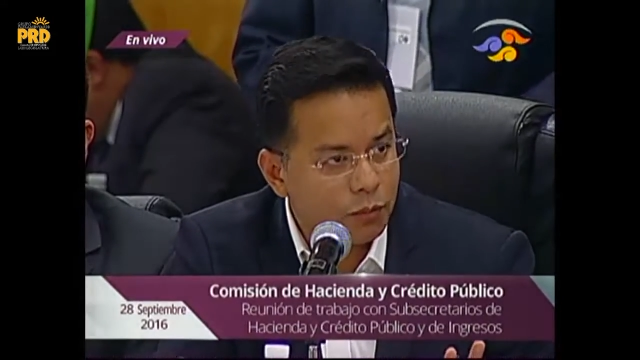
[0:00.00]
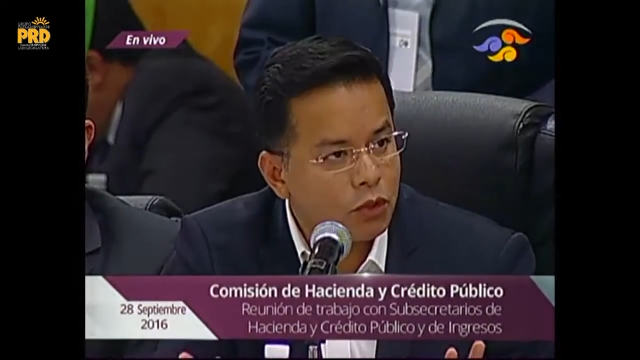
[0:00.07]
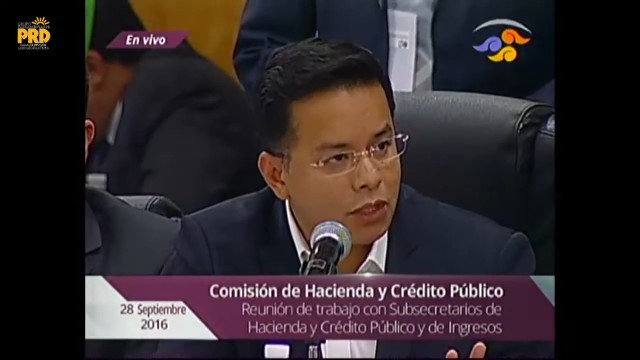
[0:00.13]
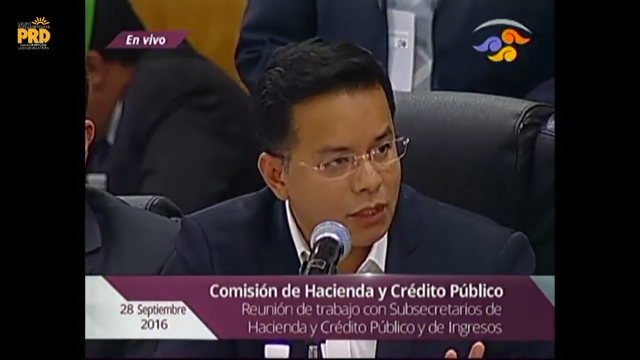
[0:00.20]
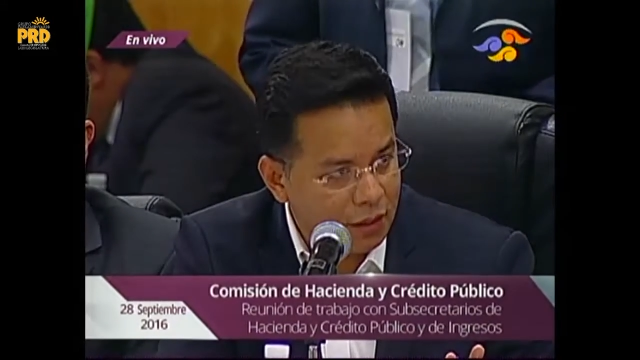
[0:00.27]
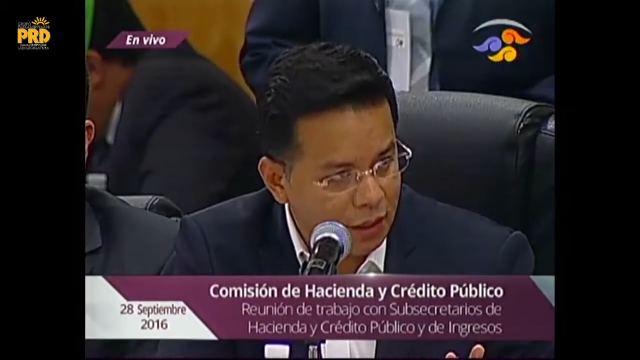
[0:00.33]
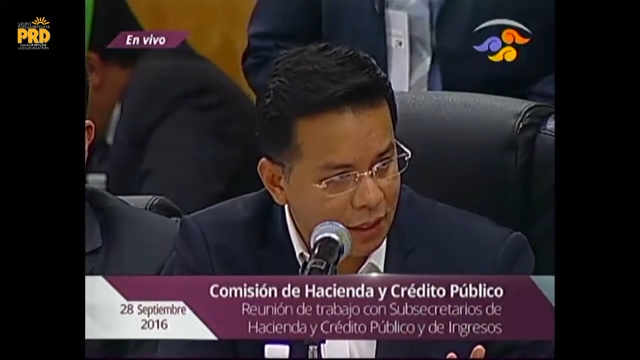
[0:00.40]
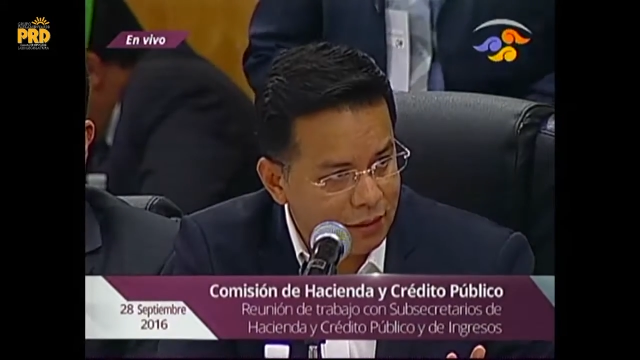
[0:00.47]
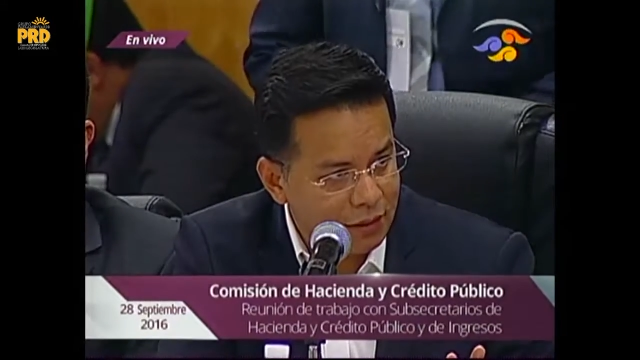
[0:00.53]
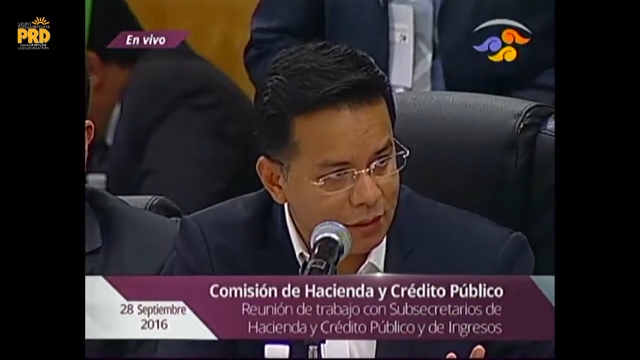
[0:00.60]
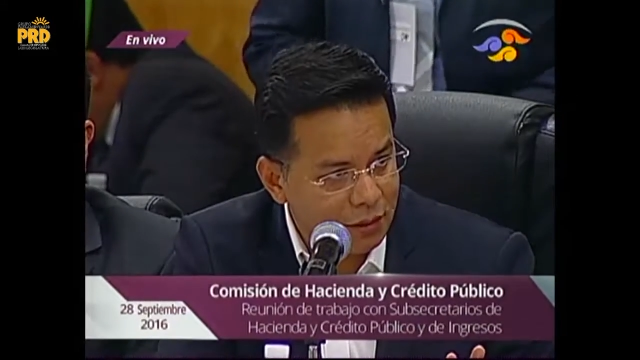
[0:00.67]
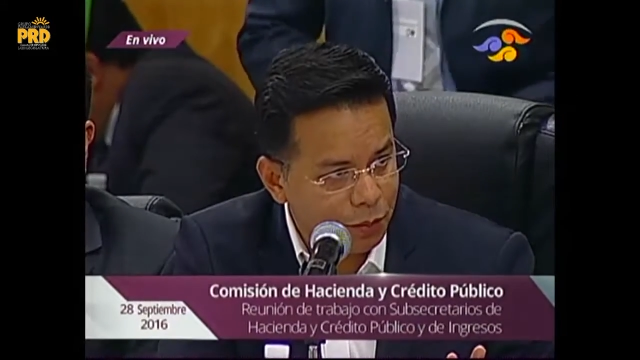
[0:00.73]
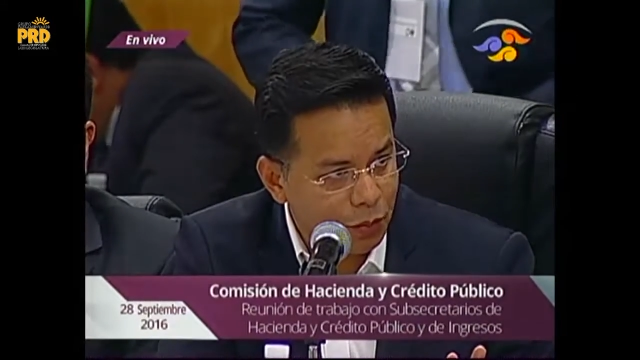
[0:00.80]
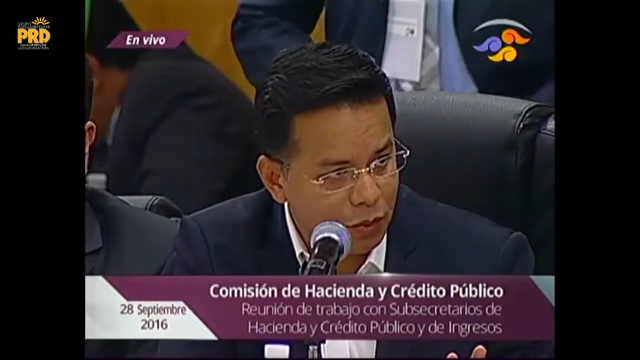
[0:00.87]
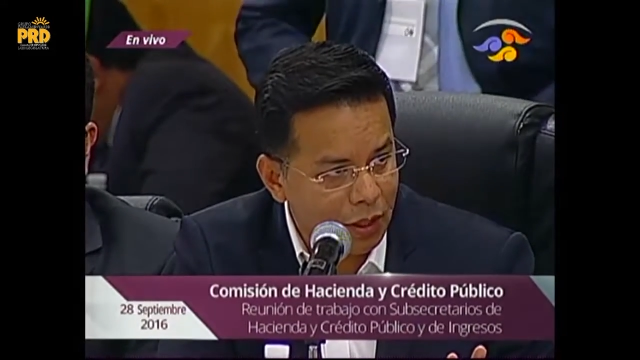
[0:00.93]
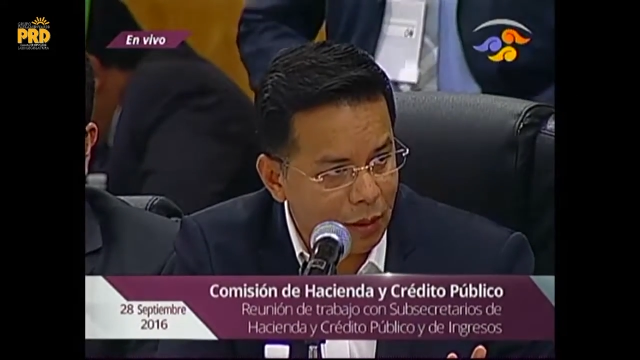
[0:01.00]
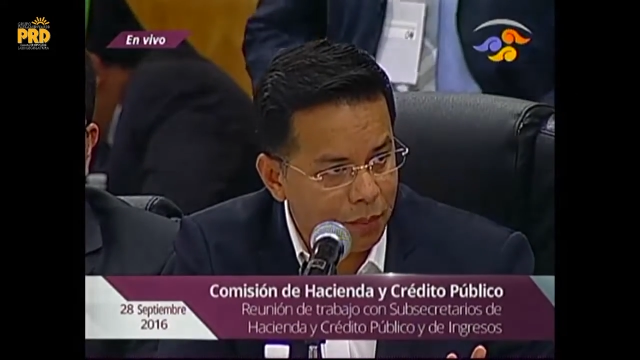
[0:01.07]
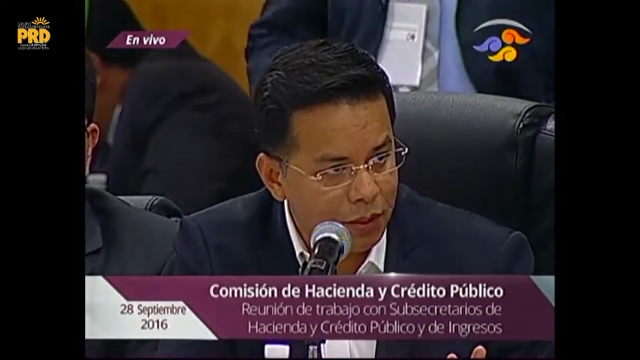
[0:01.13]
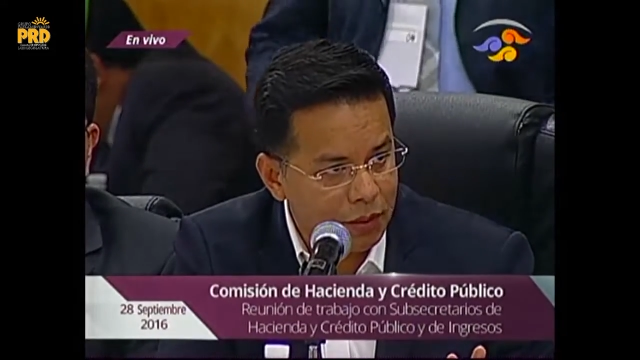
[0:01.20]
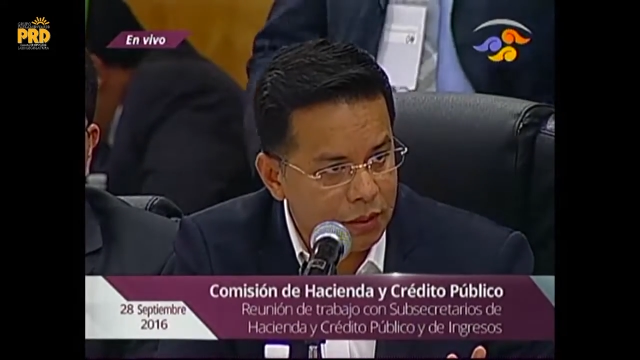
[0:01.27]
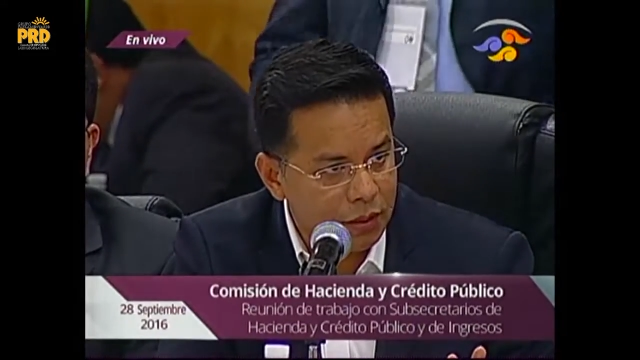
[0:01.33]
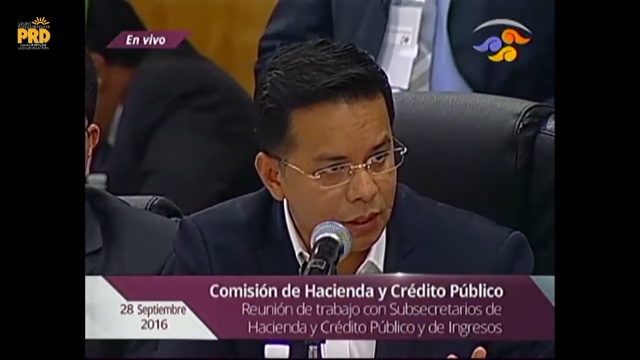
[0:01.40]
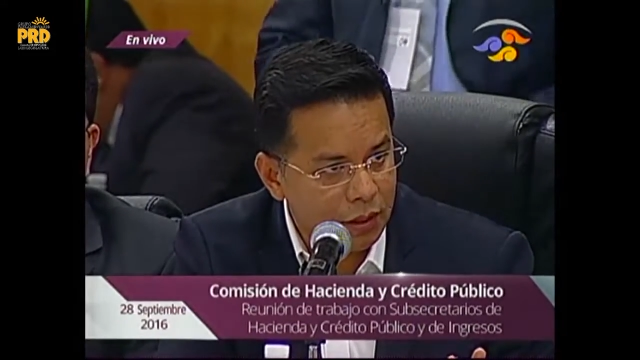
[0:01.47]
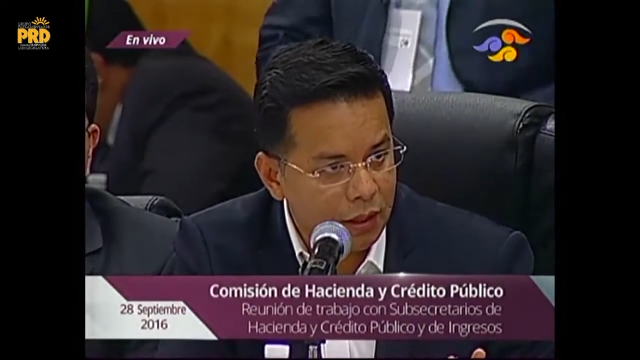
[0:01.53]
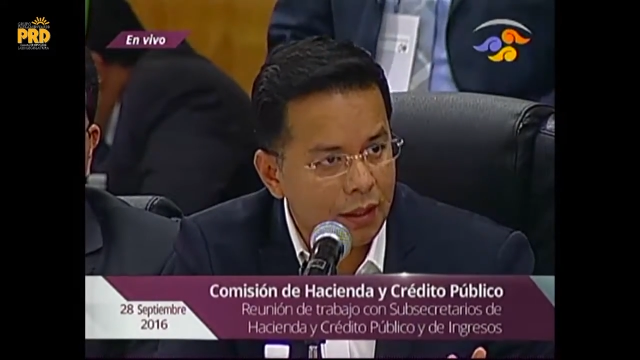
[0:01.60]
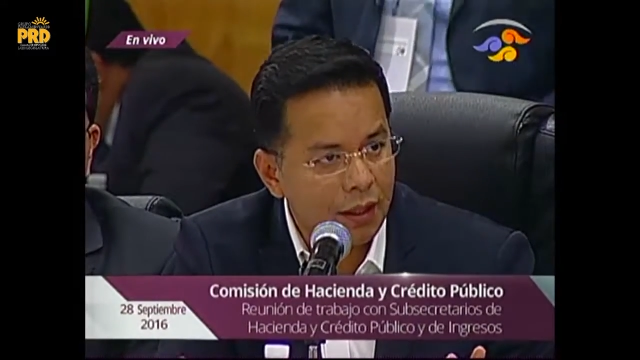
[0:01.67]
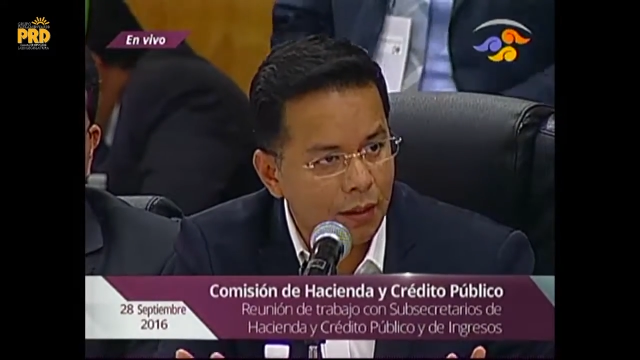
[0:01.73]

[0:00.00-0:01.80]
Muchas gracias, diputada presidenta,